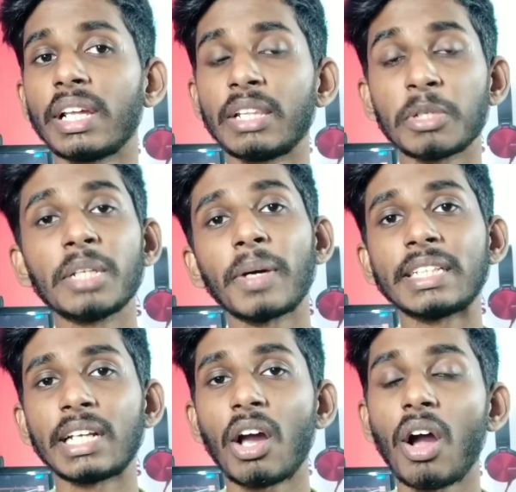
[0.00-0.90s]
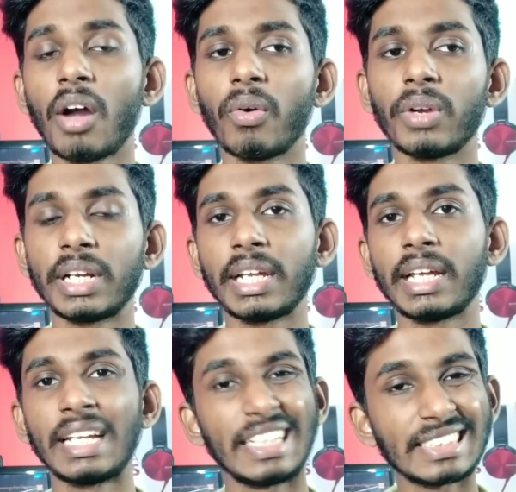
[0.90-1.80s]
இது வந்து பார்த்திங்கன்னா ஒரு
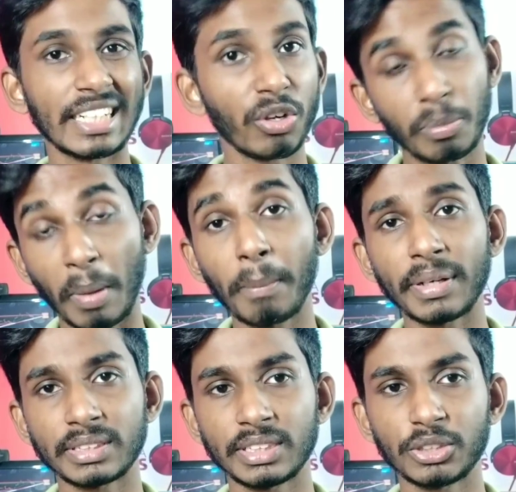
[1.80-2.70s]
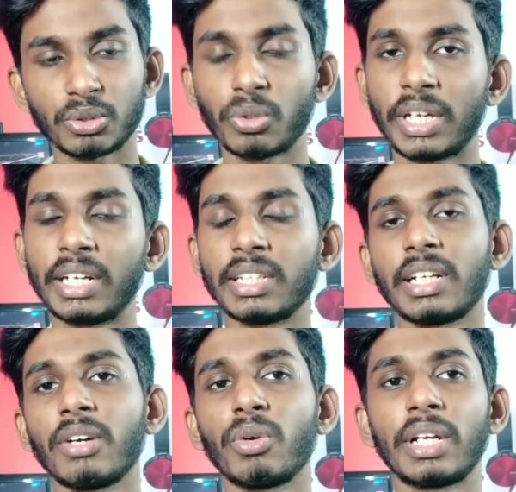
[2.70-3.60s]
ரீசெண்டாக ஒரு பம்ப் எடுத்தது ஸோ
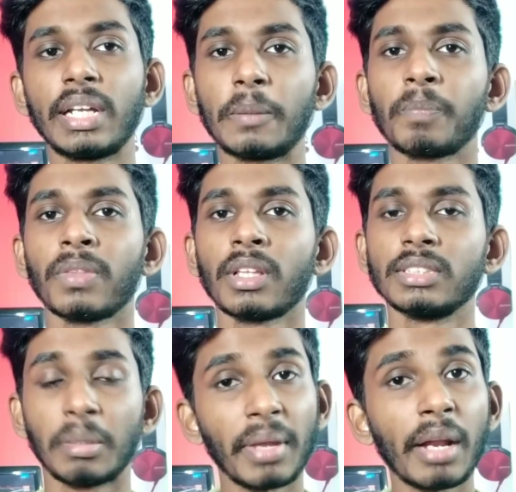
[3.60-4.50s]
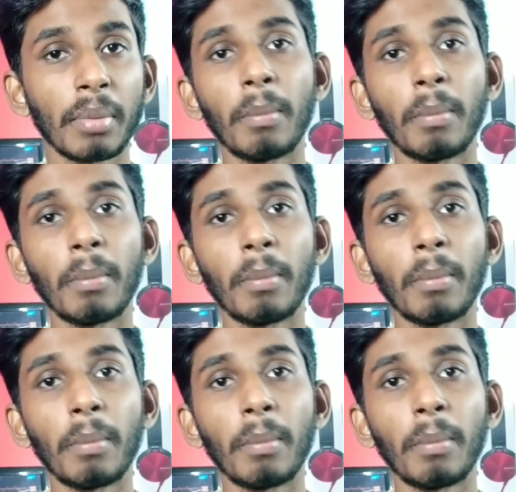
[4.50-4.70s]
கிட்டத்தட்ட ஒரு செம்மையான